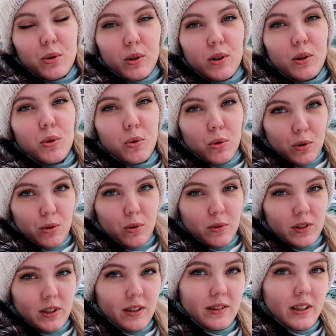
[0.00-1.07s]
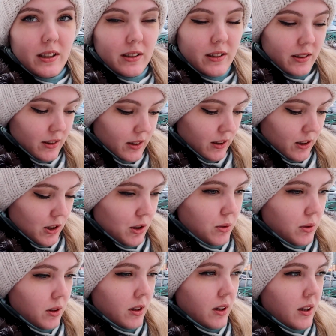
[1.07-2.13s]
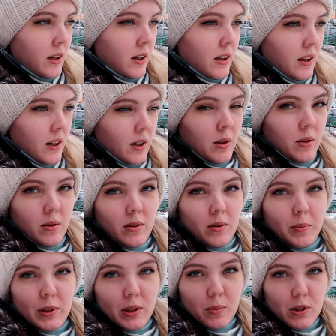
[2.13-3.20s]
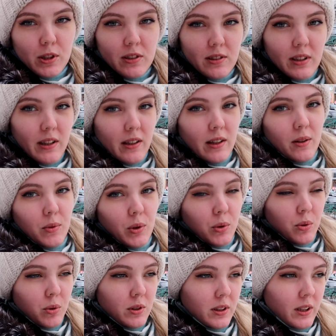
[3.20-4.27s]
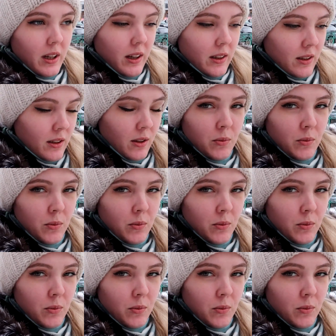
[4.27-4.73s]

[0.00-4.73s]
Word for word: Коли куртку. Заказали несколько штук, э, потому что старые его куртки, они